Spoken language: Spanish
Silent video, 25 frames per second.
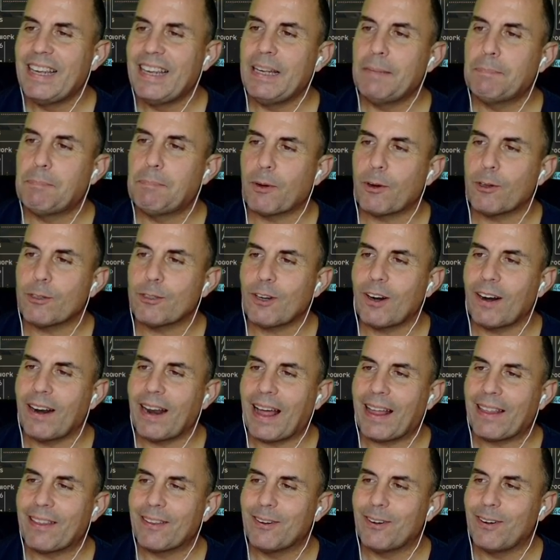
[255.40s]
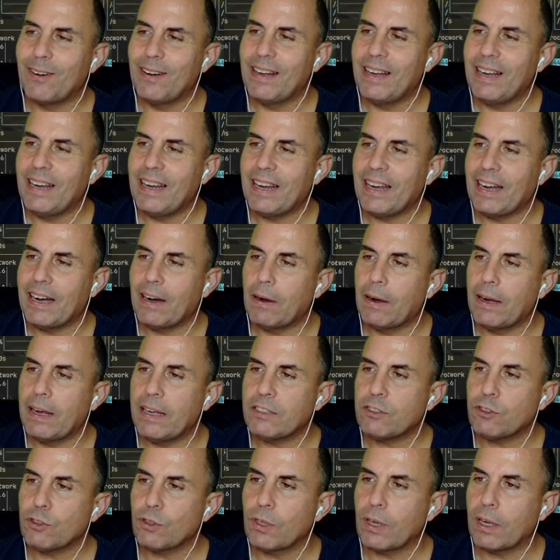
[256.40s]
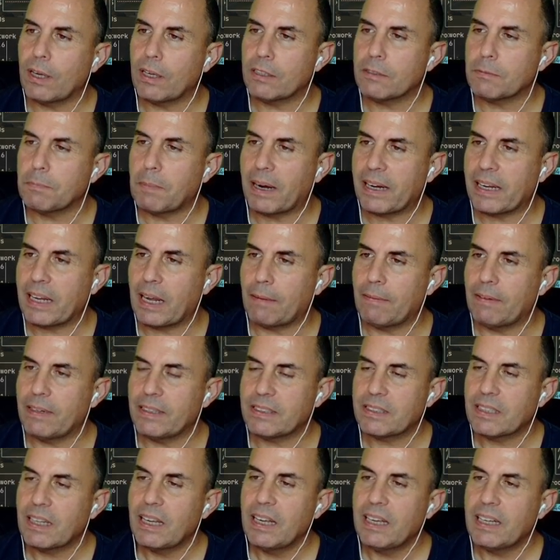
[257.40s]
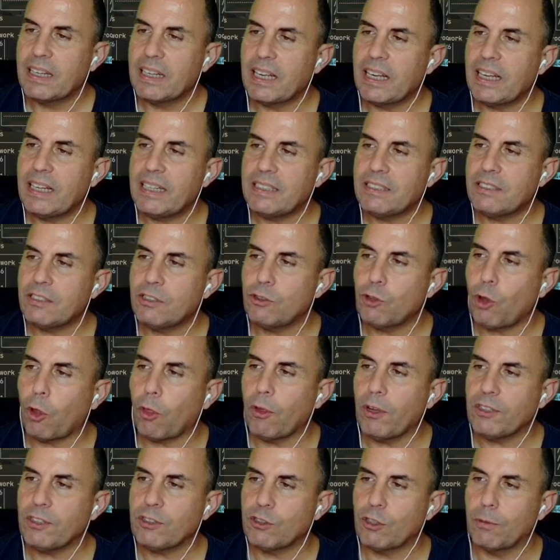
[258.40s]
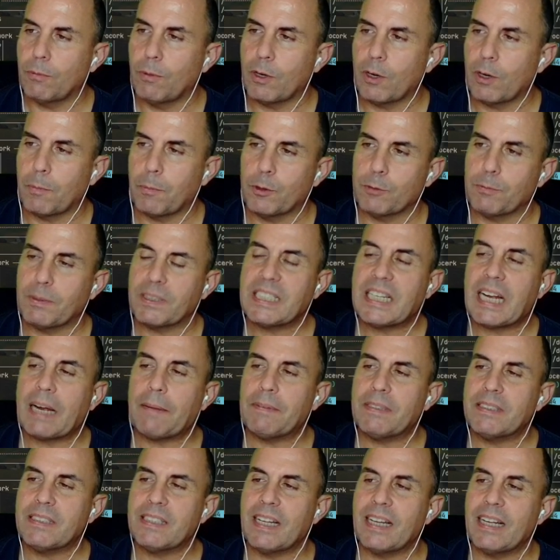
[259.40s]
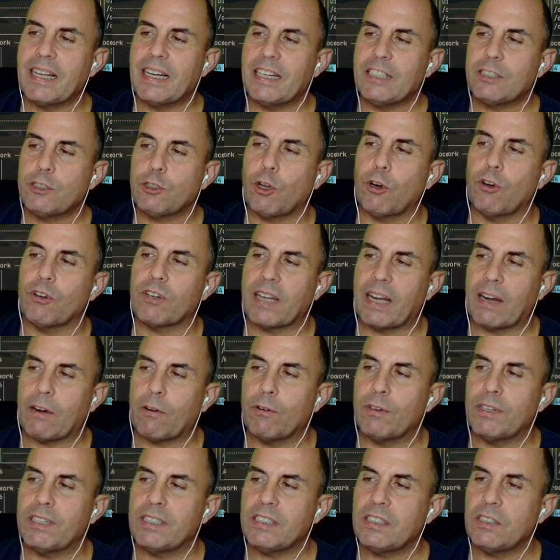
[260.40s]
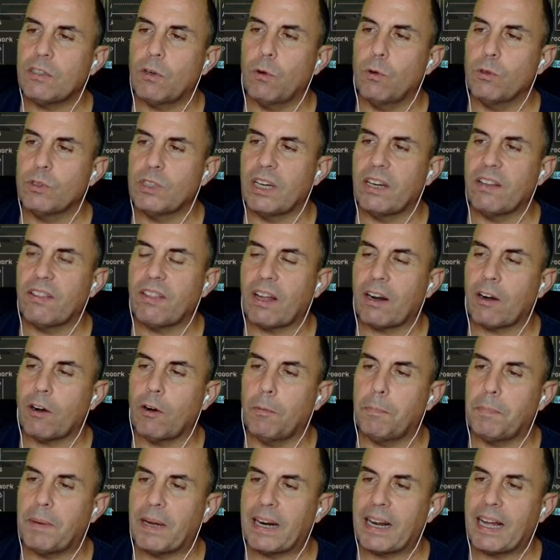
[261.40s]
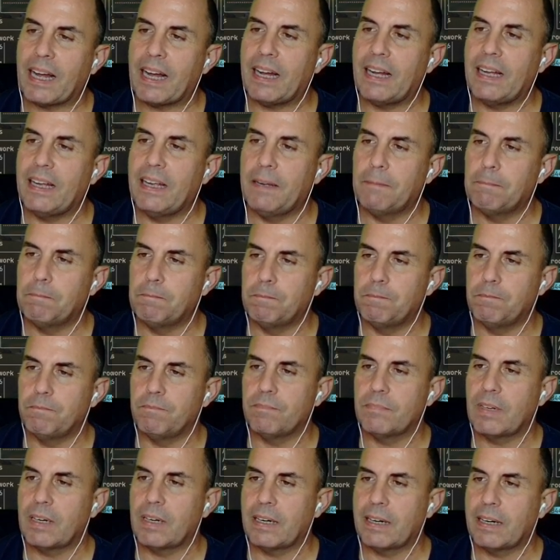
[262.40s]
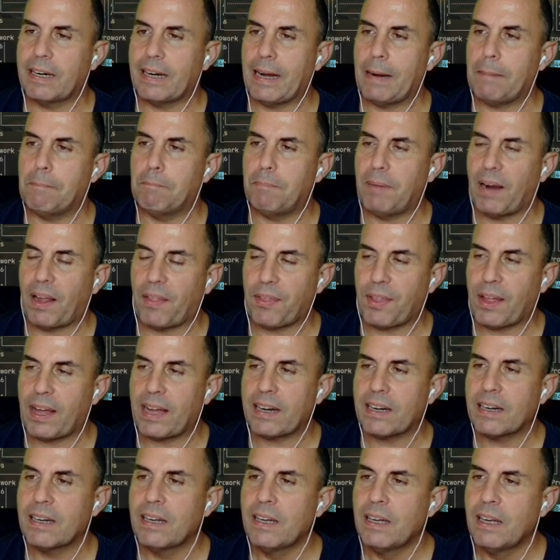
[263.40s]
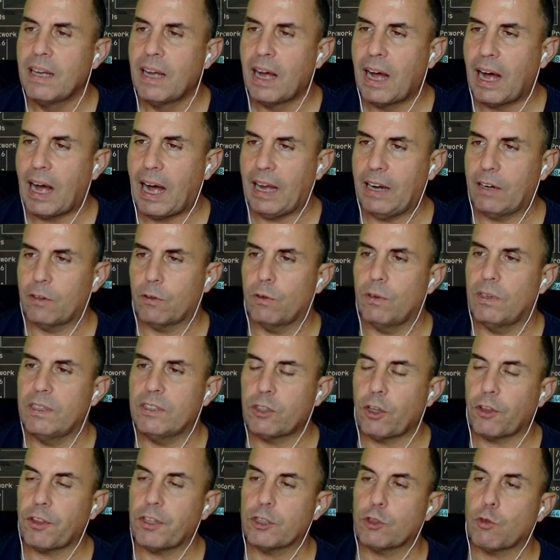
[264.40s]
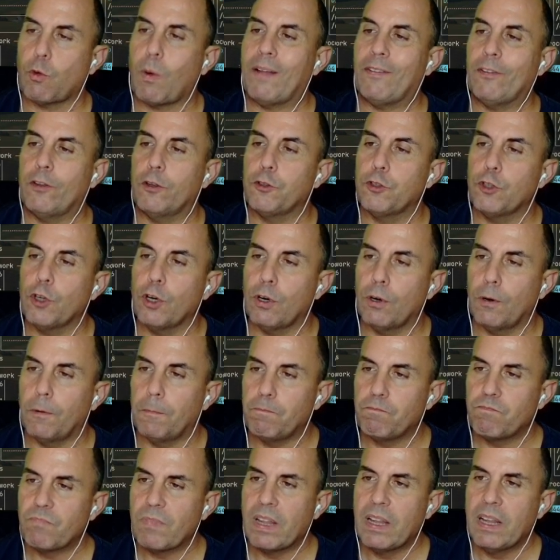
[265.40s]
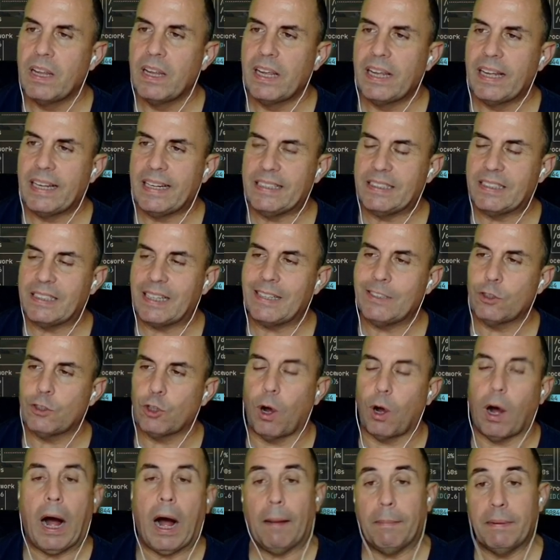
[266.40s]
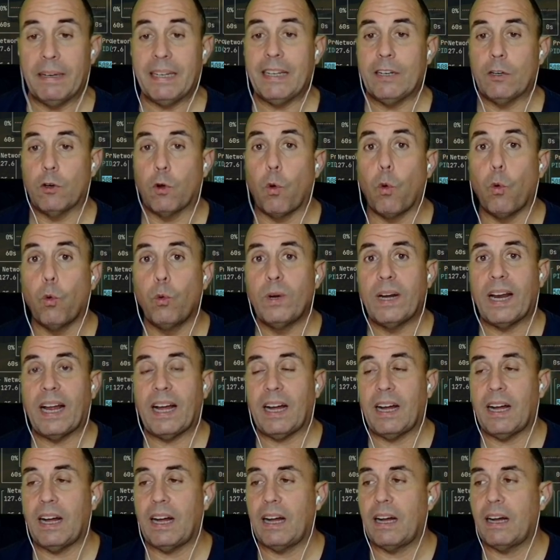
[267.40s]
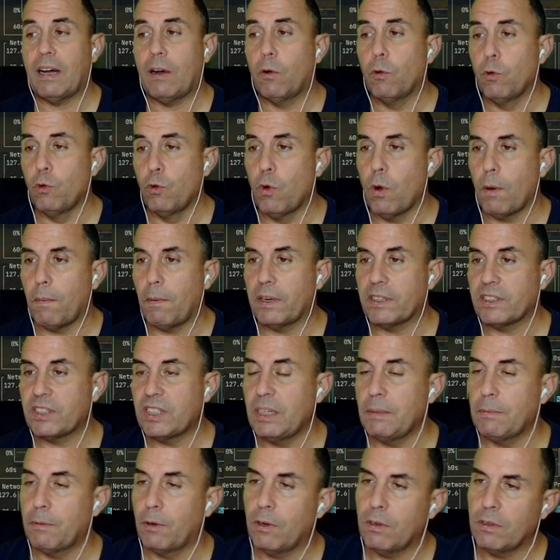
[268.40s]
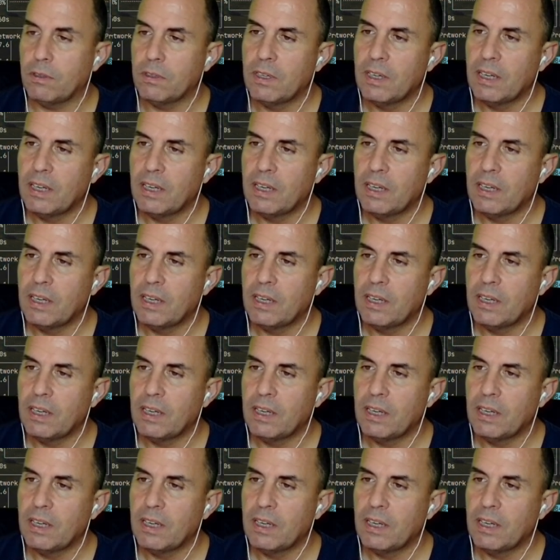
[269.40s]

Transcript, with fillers: y por otro lado, eh, estas variables. ¿Qué es todo esto? Bueno, pues básicamente esto lo que hago es utilizarlo para em, reemplazar algo. Entonces, cuando yo intento abrir un nuevo archivo,